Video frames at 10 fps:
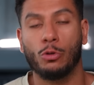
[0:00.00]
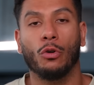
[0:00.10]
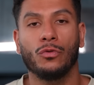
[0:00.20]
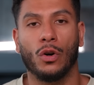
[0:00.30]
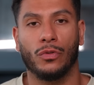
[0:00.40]
Je suis
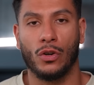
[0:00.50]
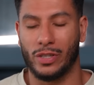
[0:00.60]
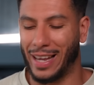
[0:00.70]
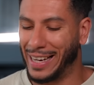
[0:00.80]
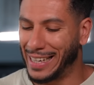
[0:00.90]
revenu en
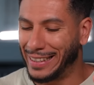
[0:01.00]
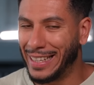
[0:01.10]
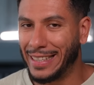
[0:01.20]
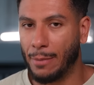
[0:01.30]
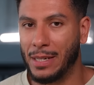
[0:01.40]
France avec la
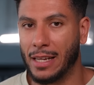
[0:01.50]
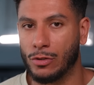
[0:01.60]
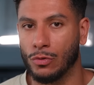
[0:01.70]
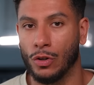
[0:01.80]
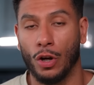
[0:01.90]

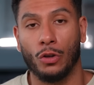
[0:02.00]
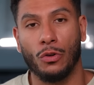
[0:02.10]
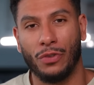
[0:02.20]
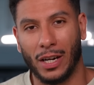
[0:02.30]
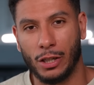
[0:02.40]
détermination,
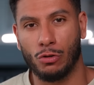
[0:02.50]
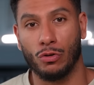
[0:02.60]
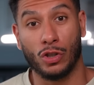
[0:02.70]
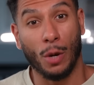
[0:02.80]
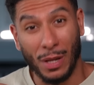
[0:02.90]
de faire les
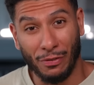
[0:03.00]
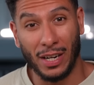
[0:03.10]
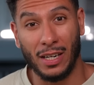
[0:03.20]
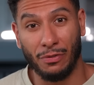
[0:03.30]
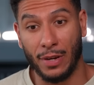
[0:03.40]
choses comme il
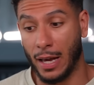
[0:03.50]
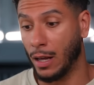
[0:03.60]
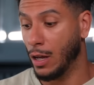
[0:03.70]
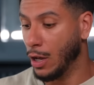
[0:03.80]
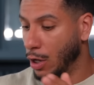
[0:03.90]
fallait les
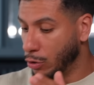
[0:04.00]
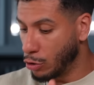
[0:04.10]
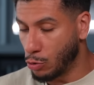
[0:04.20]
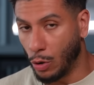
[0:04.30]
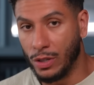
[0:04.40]
faire que
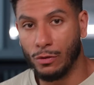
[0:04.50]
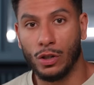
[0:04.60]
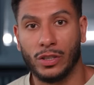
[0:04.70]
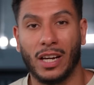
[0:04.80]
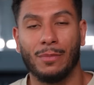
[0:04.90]
ce soit au niveau de
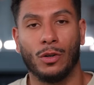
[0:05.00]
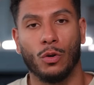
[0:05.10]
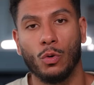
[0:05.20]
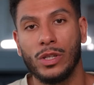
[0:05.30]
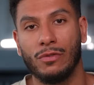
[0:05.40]
l'entraînement
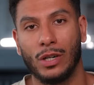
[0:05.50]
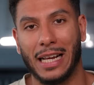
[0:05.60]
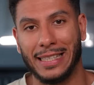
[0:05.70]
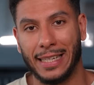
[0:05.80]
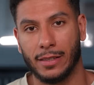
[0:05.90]
ou au niveau de
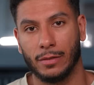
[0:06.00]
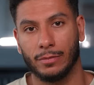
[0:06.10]
la diète.